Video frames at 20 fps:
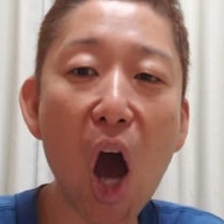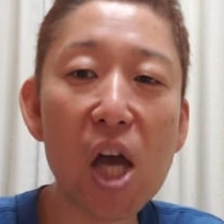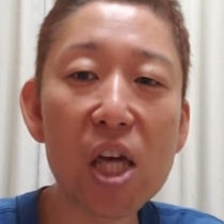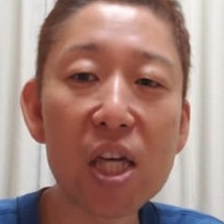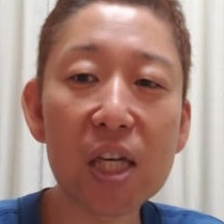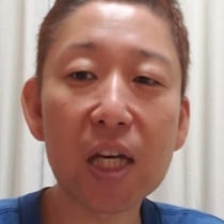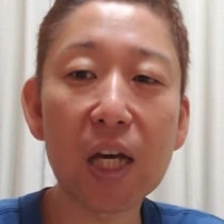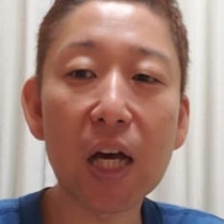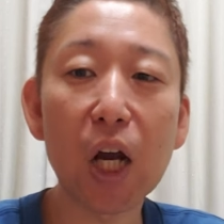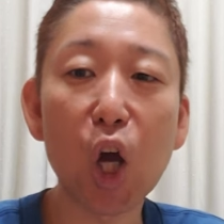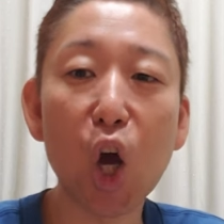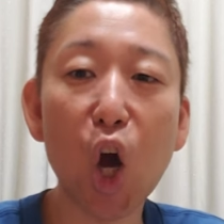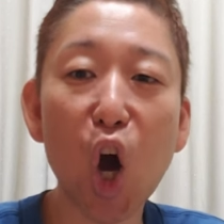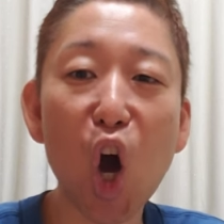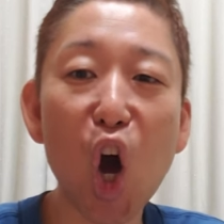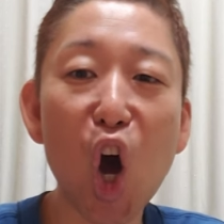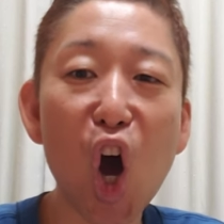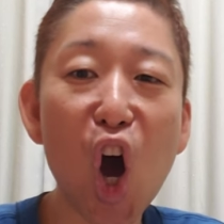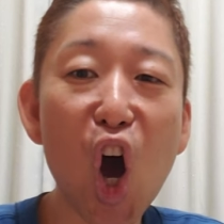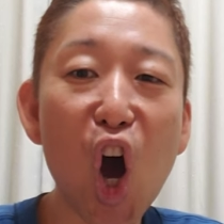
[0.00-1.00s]
しっかりこ
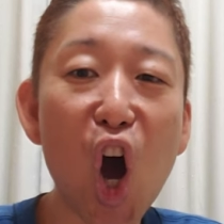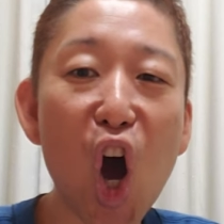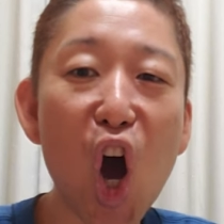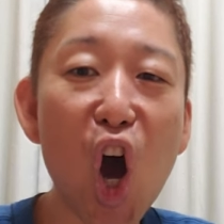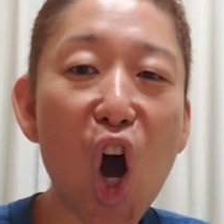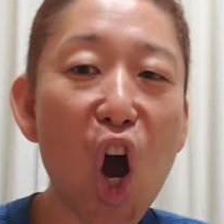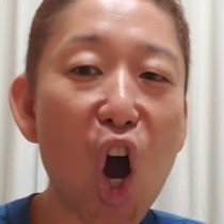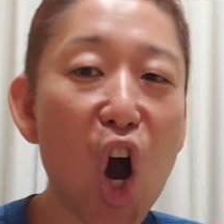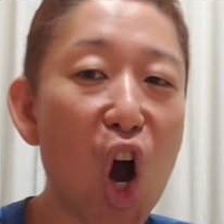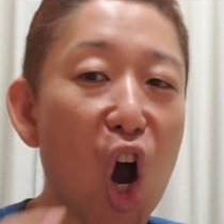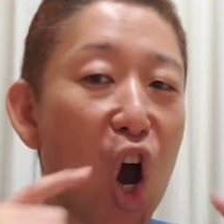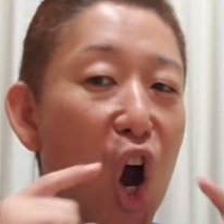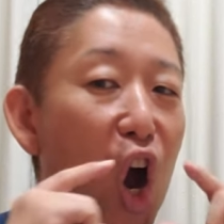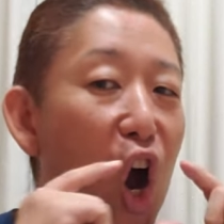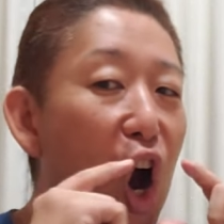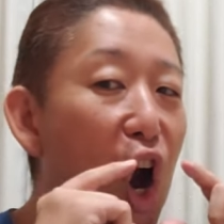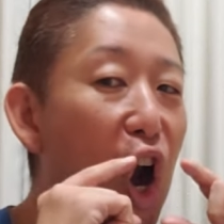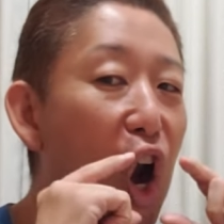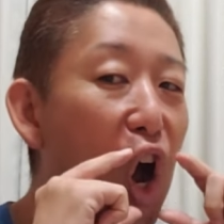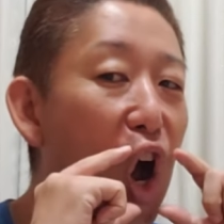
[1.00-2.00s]
う
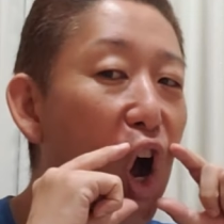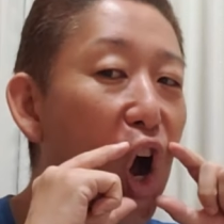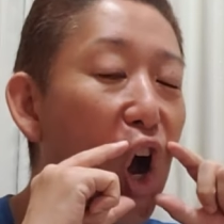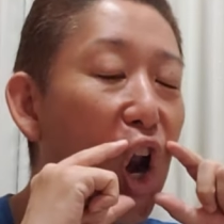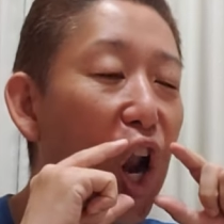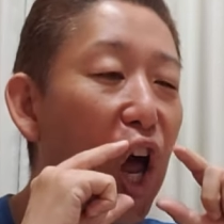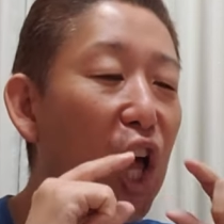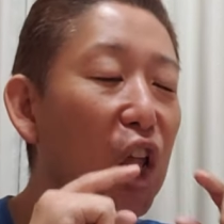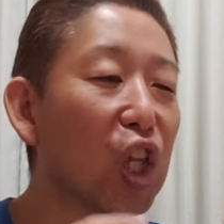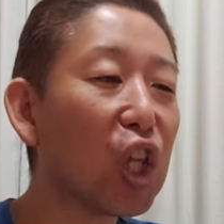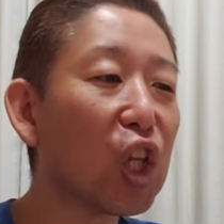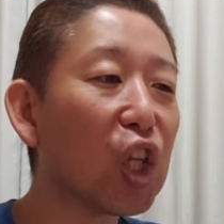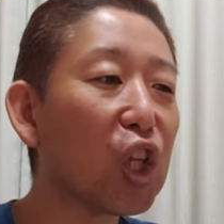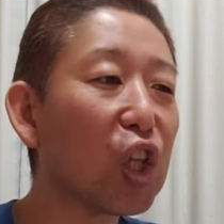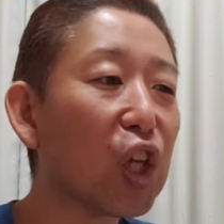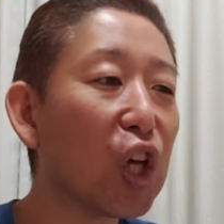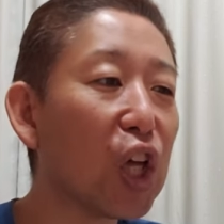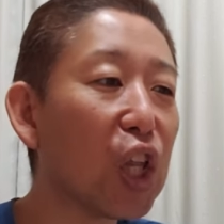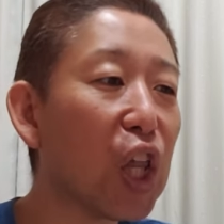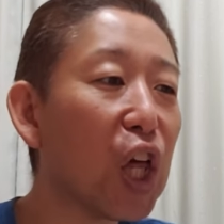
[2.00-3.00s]
このこなんていうんで
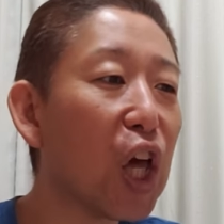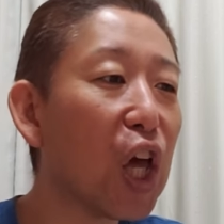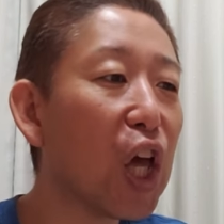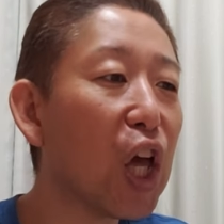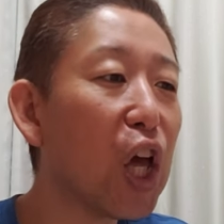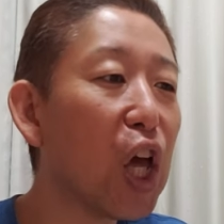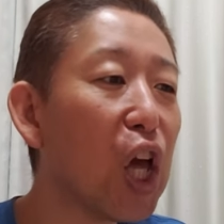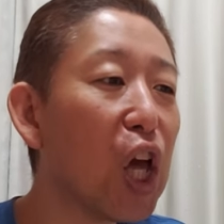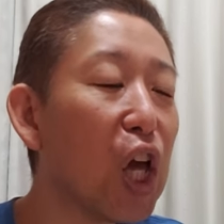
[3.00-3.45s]
すかね